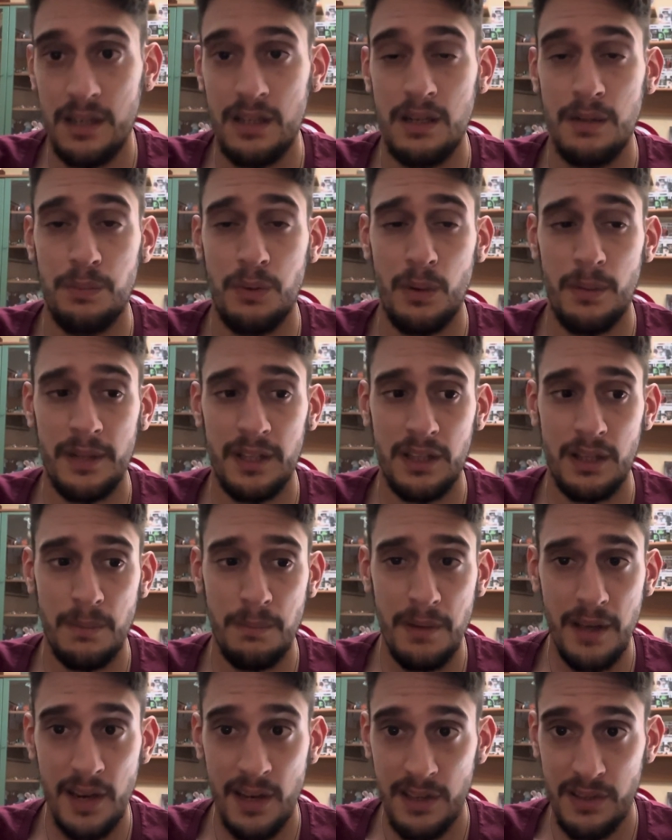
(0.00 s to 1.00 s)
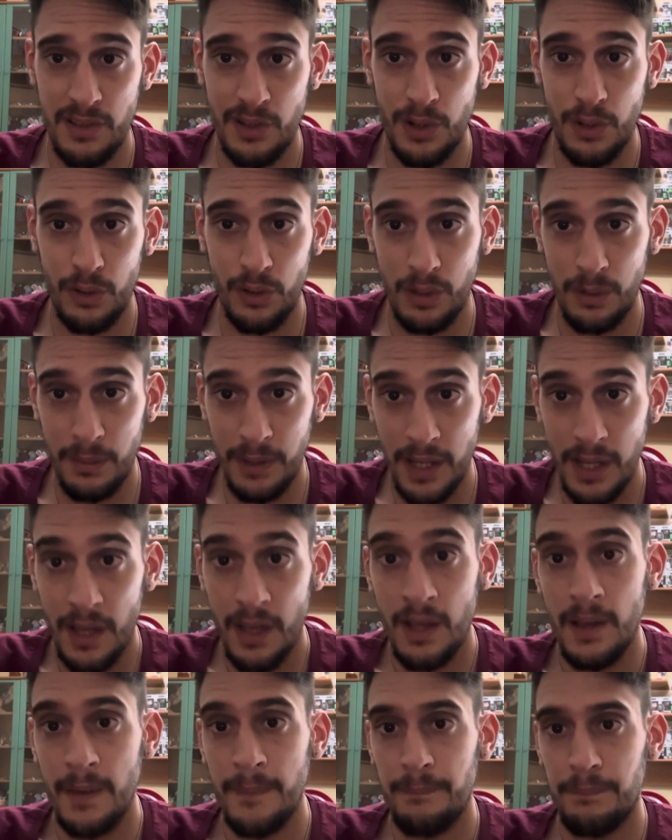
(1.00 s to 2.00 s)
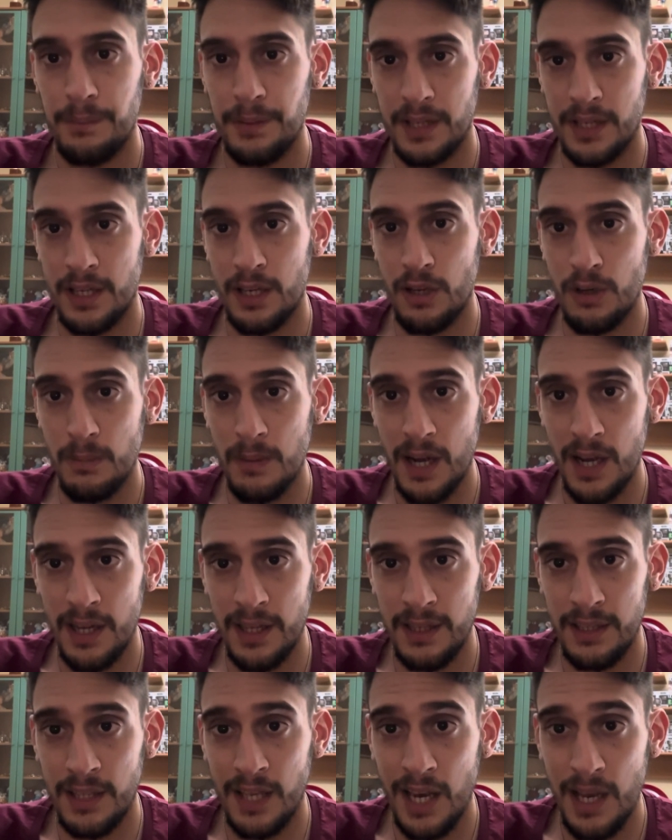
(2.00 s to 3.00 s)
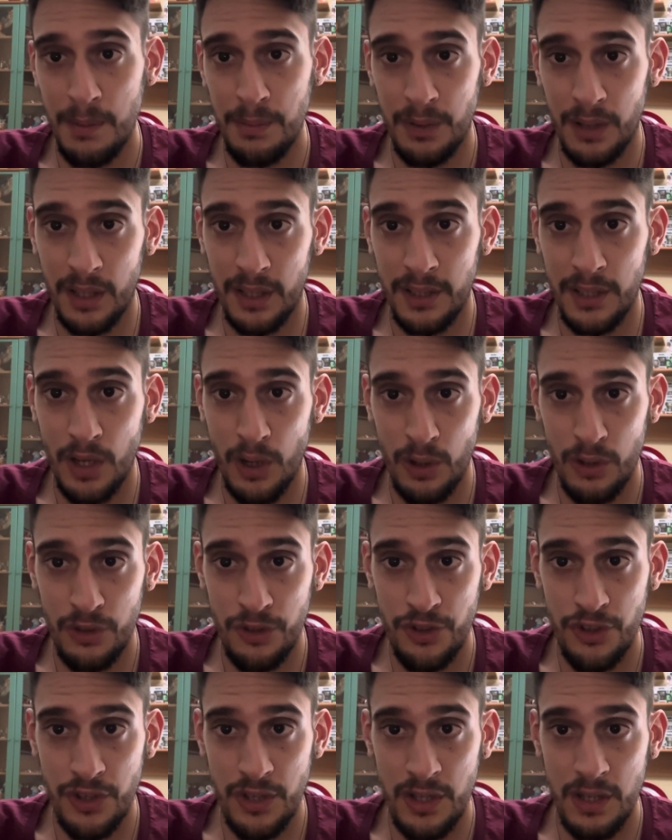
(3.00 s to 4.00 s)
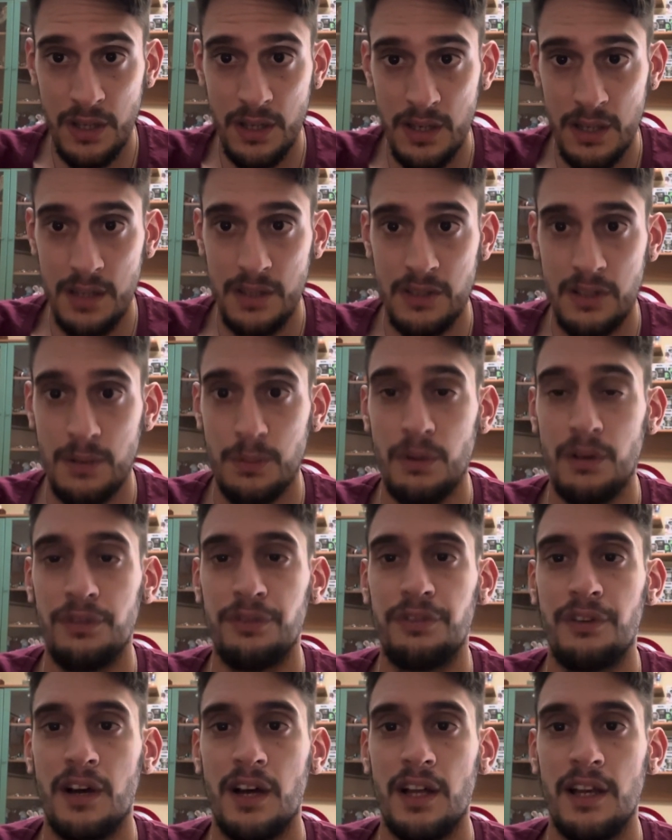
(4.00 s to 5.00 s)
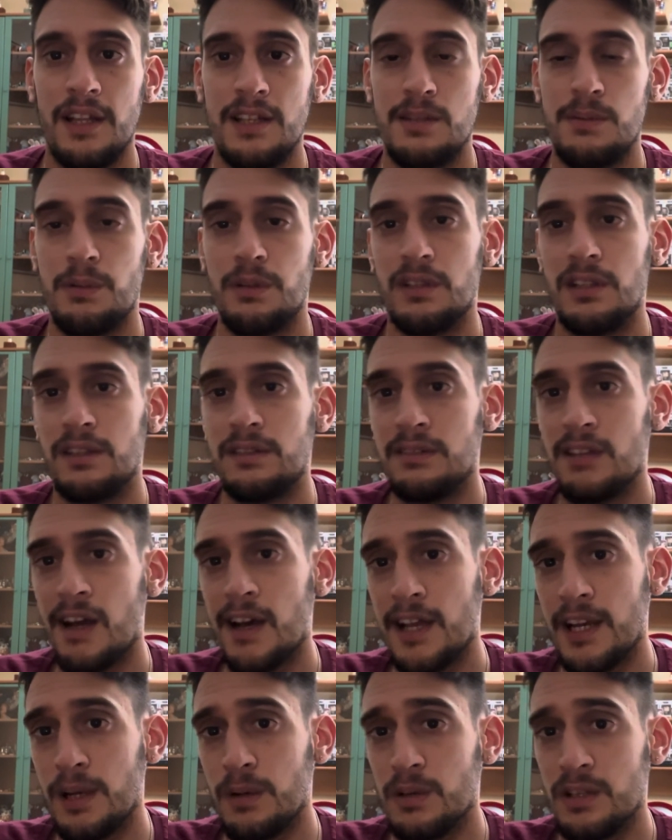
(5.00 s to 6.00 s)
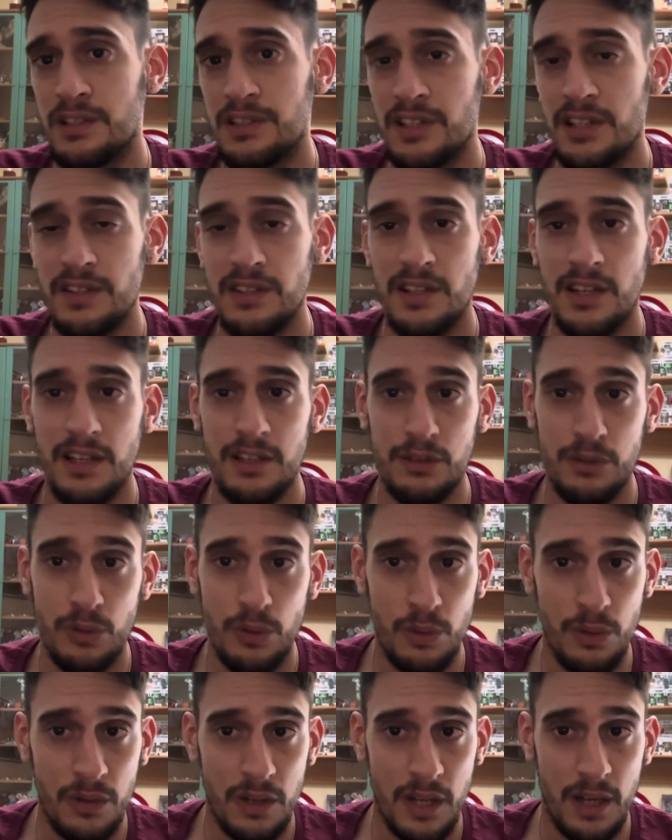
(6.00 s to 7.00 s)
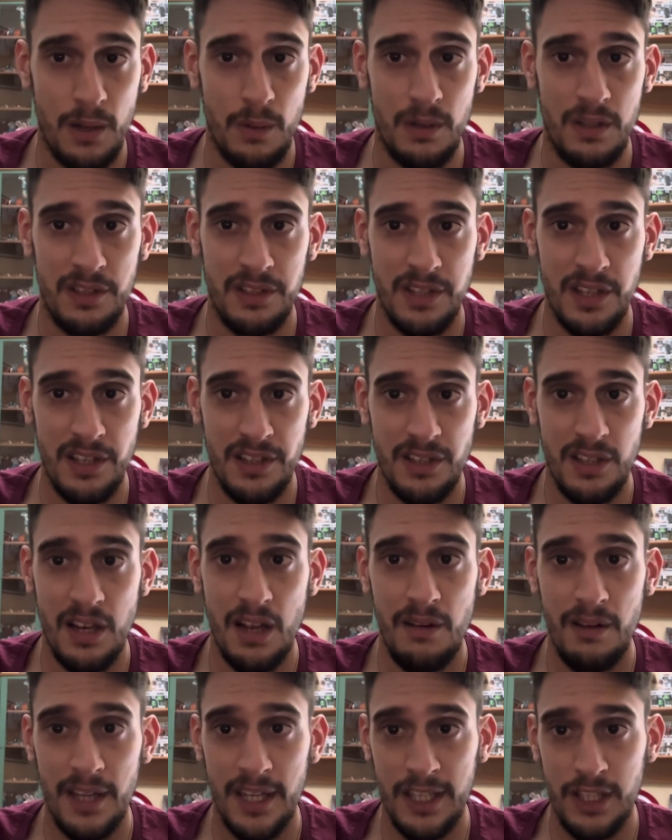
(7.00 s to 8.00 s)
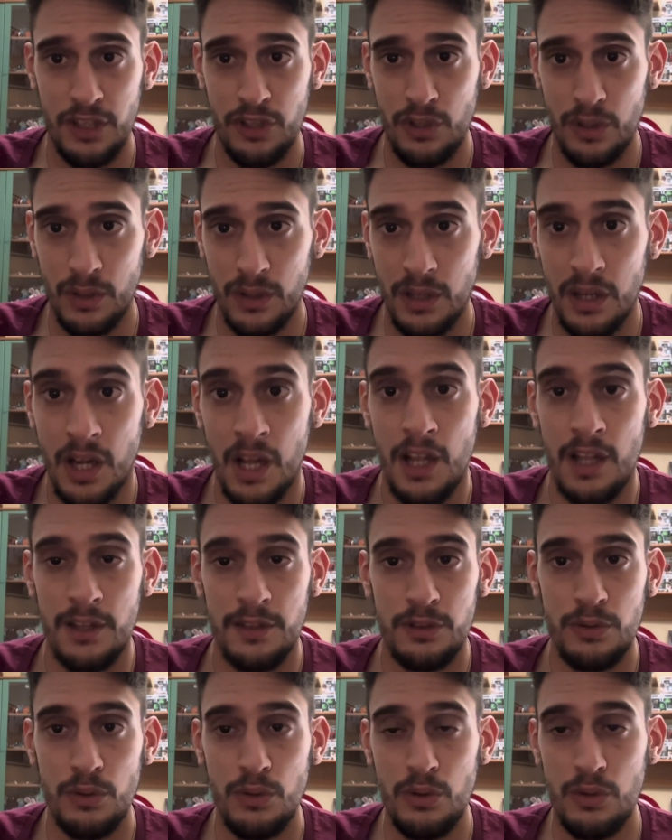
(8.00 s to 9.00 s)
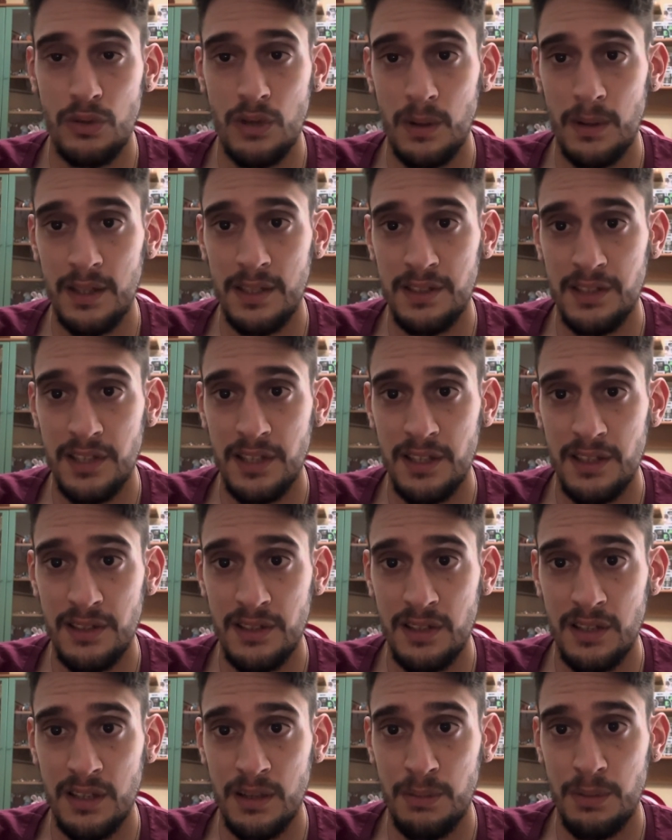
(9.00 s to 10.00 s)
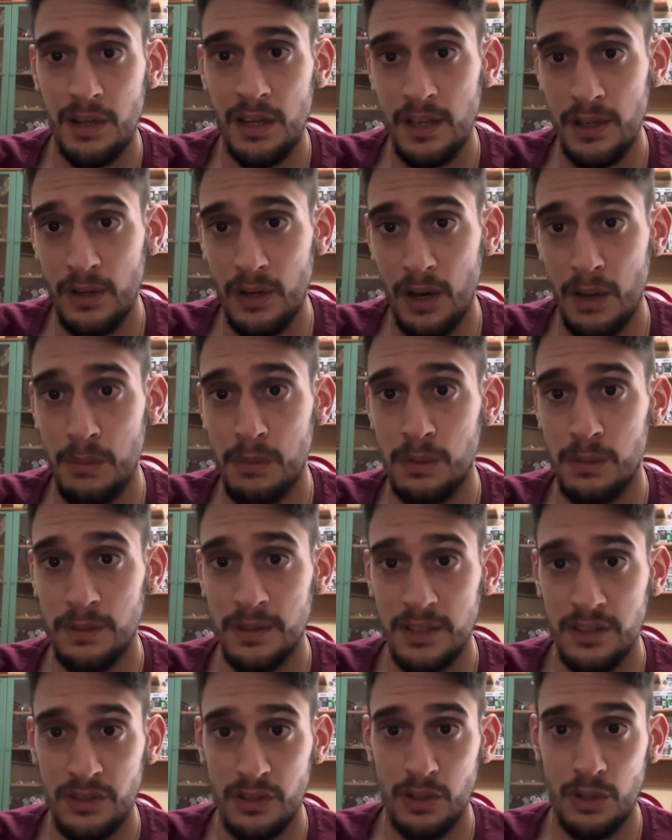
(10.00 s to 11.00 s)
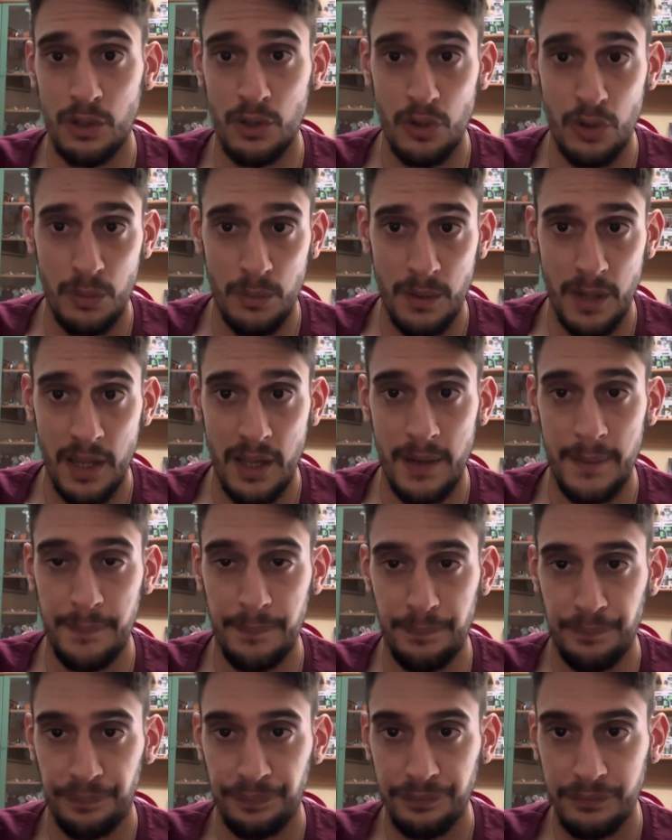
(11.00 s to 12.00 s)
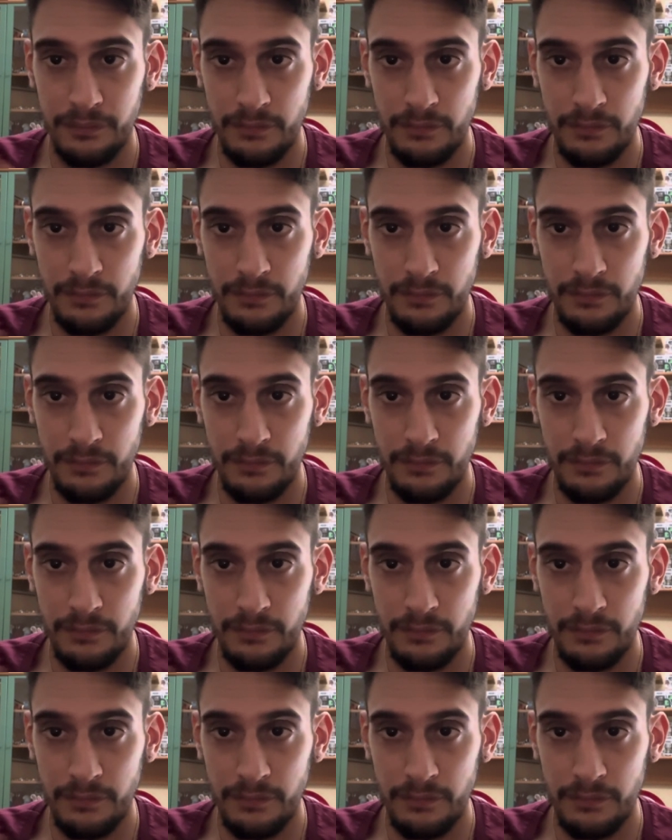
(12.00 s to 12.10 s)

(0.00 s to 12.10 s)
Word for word: Uh, promette bene secondo me perché ormai nell'epoca di oggi si può fare, si può adattare qualsiasi cartone, qualsiasi live action su una qualsiasi pellicola. Abbiamo visto come... Mh, mm,